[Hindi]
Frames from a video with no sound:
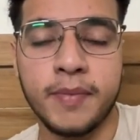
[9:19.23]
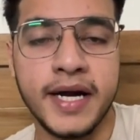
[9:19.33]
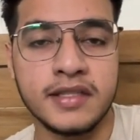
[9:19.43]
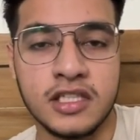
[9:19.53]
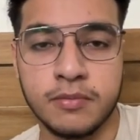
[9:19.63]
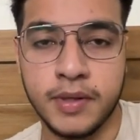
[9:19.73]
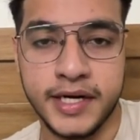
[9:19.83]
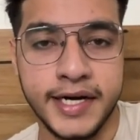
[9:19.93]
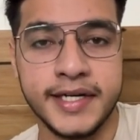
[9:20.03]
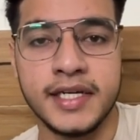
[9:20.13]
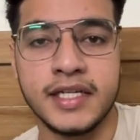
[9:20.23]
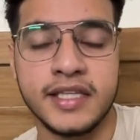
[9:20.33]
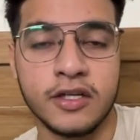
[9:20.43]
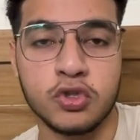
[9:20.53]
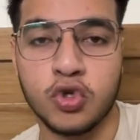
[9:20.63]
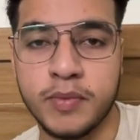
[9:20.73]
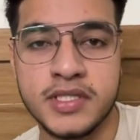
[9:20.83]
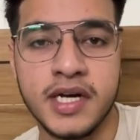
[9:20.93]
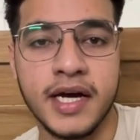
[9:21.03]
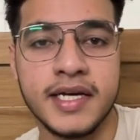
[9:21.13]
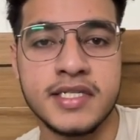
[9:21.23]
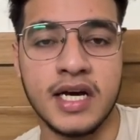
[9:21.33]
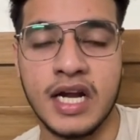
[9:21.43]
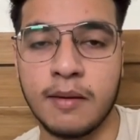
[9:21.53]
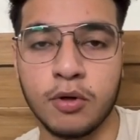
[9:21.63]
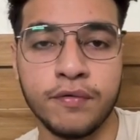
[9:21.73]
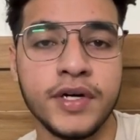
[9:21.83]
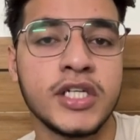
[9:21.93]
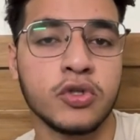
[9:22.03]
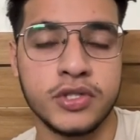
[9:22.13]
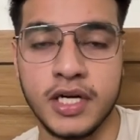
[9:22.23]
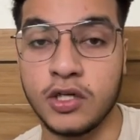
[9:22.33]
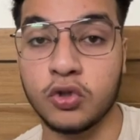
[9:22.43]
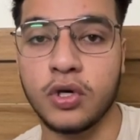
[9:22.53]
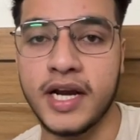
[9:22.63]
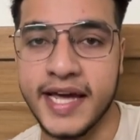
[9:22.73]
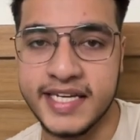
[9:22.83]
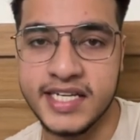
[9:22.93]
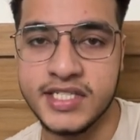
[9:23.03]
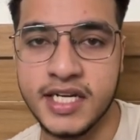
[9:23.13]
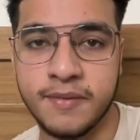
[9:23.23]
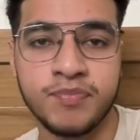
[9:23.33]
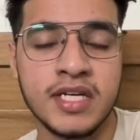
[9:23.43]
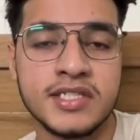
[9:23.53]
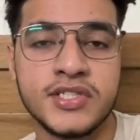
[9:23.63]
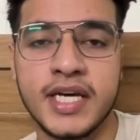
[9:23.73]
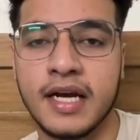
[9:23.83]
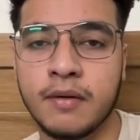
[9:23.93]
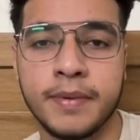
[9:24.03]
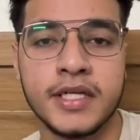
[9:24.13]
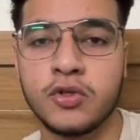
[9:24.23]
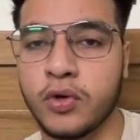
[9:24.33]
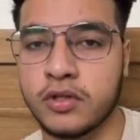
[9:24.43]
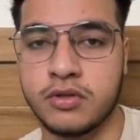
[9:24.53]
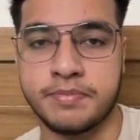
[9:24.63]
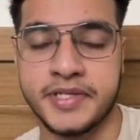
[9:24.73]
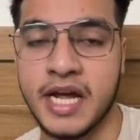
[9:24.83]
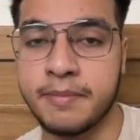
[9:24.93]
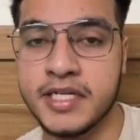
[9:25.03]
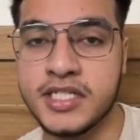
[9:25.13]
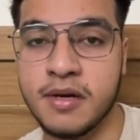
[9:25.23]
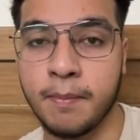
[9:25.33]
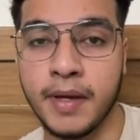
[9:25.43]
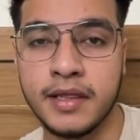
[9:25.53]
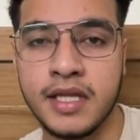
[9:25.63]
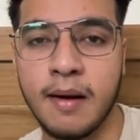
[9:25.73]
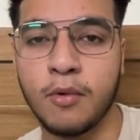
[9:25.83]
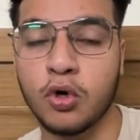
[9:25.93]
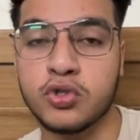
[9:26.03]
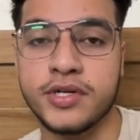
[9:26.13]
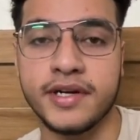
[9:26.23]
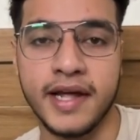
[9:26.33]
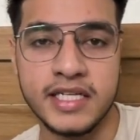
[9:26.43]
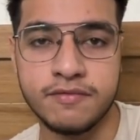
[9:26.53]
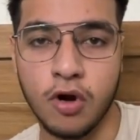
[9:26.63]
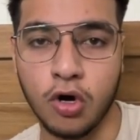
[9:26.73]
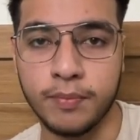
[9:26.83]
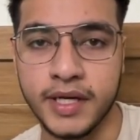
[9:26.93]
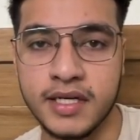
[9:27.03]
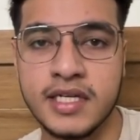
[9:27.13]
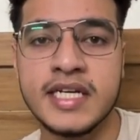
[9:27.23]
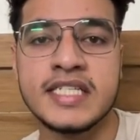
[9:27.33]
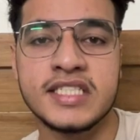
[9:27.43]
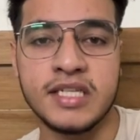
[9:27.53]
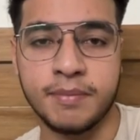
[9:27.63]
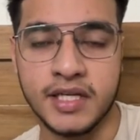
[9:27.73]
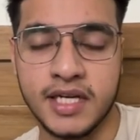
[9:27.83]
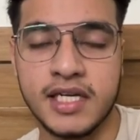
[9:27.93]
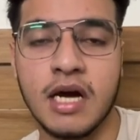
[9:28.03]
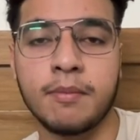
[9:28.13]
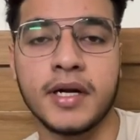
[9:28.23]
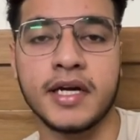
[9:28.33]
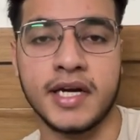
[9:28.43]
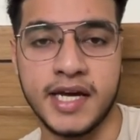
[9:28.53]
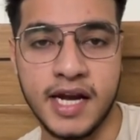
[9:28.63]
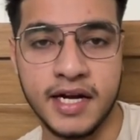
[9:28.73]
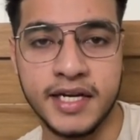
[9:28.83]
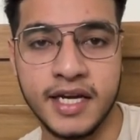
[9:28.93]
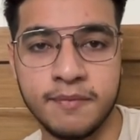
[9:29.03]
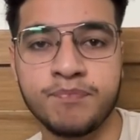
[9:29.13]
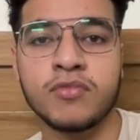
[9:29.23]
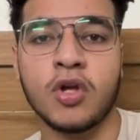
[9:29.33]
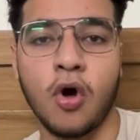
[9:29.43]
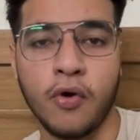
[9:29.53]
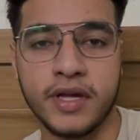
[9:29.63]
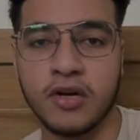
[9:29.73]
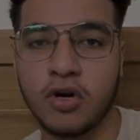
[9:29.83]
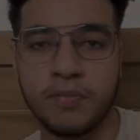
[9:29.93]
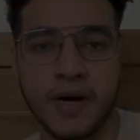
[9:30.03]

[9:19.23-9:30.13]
में एंड तक बन रहने के लिए थैंक यू सो मच गाइज अगर आपको वीडियो अच्छी लगी हो तो लाइक कीजिए चैनल पे न्यू है तो सब्सक्राइब कीजिए मिलते हैं आप लोगों से नेक्स्ट ब्लॉग में जब तक के लिए अपना ख्याल रखिए ओके गुड